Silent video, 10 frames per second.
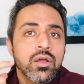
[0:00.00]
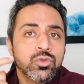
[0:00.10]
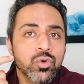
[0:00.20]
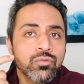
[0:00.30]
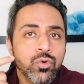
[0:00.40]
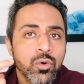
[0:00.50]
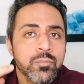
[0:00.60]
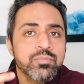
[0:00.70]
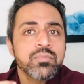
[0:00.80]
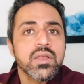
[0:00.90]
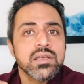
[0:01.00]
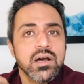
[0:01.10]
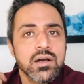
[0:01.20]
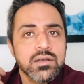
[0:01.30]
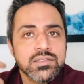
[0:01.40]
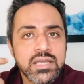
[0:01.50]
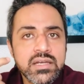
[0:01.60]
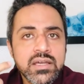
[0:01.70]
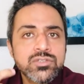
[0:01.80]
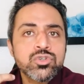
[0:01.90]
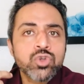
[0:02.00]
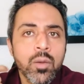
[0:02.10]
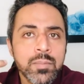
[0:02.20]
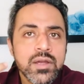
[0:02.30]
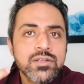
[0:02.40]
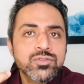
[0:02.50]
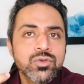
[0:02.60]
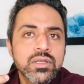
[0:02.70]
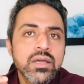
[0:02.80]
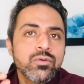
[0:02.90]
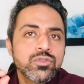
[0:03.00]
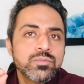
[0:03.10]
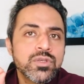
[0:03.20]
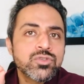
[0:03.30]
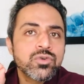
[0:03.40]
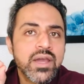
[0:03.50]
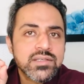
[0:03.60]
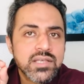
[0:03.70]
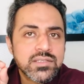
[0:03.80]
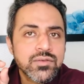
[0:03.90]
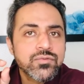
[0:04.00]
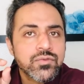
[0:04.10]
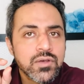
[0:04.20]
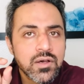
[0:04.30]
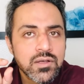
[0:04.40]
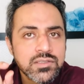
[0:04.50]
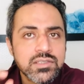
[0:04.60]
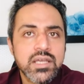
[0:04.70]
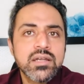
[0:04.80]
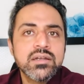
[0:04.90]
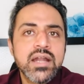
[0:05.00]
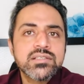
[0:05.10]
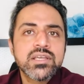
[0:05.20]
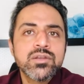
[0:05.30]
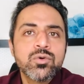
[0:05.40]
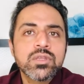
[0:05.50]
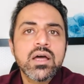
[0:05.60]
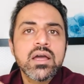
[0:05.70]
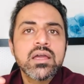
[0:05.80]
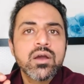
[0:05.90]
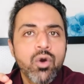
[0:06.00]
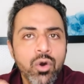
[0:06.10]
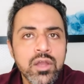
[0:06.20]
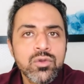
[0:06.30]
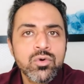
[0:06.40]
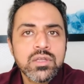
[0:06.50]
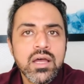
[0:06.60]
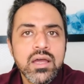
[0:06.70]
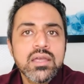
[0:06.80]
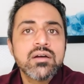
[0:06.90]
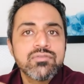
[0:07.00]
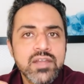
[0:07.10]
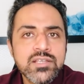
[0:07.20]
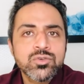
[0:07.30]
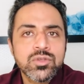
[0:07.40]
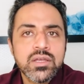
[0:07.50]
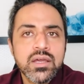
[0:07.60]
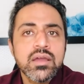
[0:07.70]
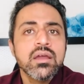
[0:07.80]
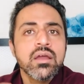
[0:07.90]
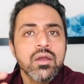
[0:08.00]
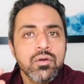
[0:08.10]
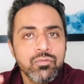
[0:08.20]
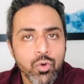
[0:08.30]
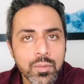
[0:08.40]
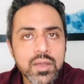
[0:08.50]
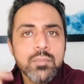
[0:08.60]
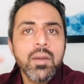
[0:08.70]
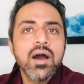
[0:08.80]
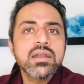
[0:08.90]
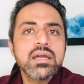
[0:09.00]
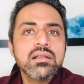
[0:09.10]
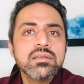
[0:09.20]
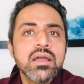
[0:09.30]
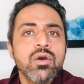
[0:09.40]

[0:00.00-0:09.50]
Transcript: तो वो स्किन के जो टॉप लेयर्स होते हैं उसमें जो एक्सेसिव स्किन डेड स्किन होता है या ऑयल होता है या फ्लेक्स होते हैं वो भी बाहर निकलते हैं